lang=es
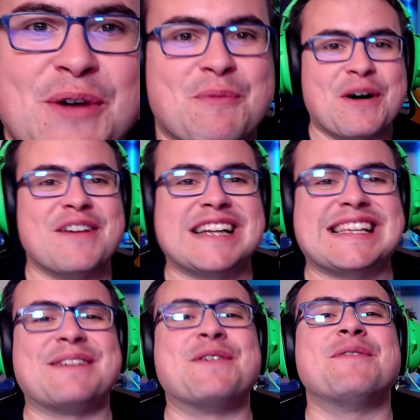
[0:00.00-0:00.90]
Muy buenas
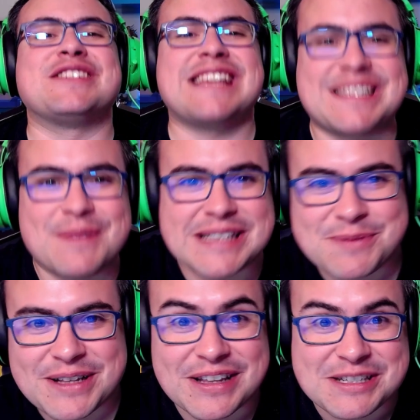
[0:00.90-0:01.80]
gente, muy buenos días si me
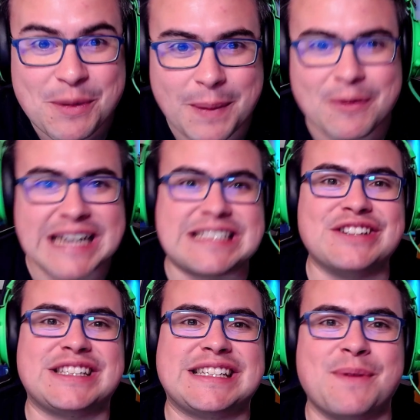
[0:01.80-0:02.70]
estáis viendo desde Europa, buenas
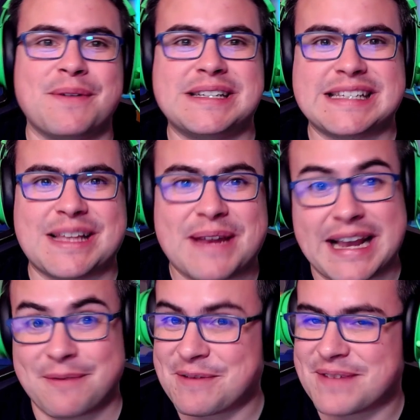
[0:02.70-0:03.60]
noches si me veis desde
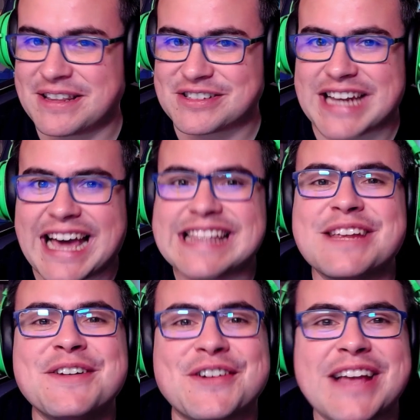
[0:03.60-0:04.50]
América, bienvenidos a
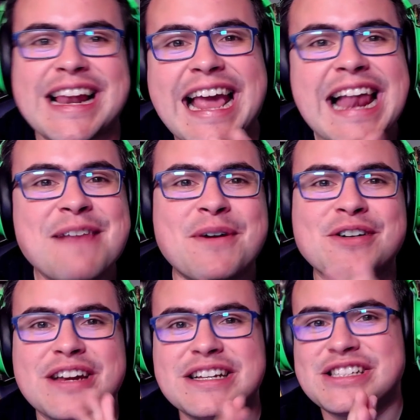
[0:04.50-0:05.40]
Desayuno Royal, el
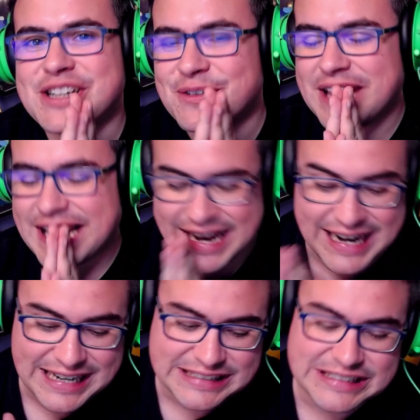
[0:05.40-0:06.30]
morning show del
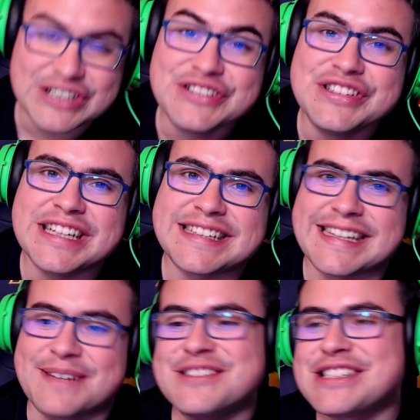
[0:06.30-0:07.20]
canal donde
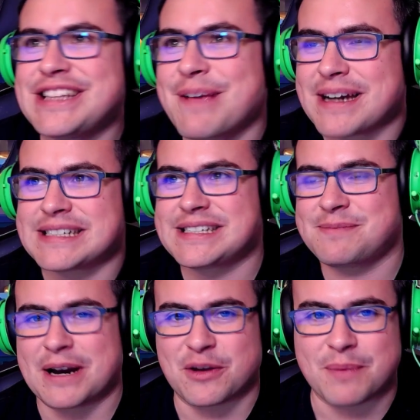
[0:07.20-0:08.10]
tratamos
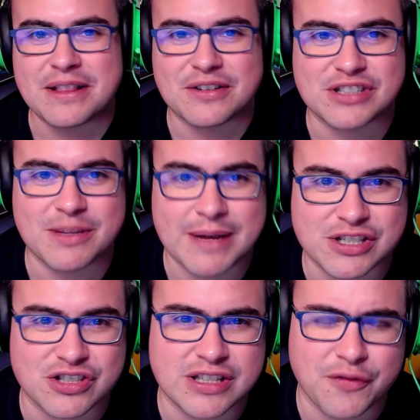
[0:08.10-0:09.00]
temas variopintos,
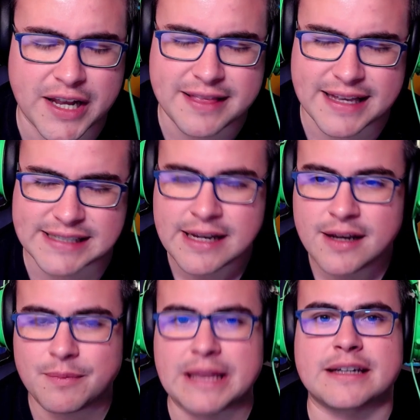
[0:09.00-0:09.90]
diversos, diferentes,
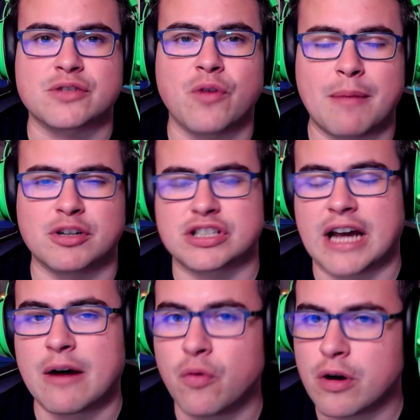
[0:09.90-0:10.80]
mientras
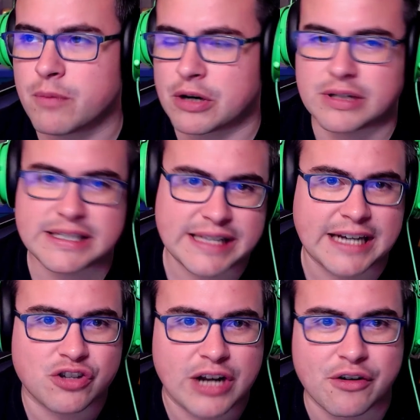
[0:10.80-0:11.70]
jugamos a un juego, bueno, en este
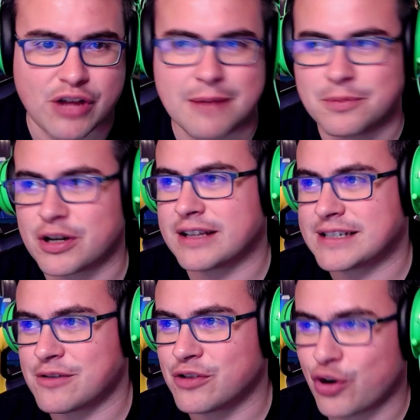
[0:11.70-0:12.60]
caso Clash Royale, porque
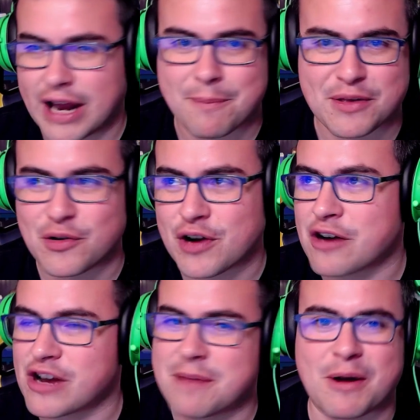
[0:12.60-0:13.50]
Desayuno Royal empezó con
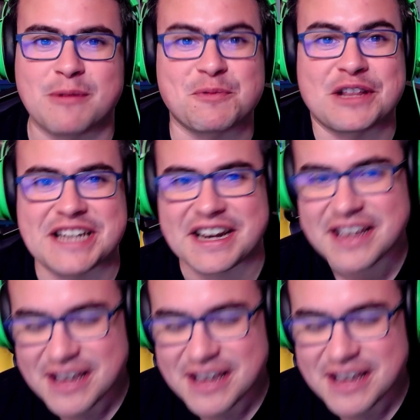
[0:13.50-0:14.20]
Clash Royale, pero vamos, puede ser,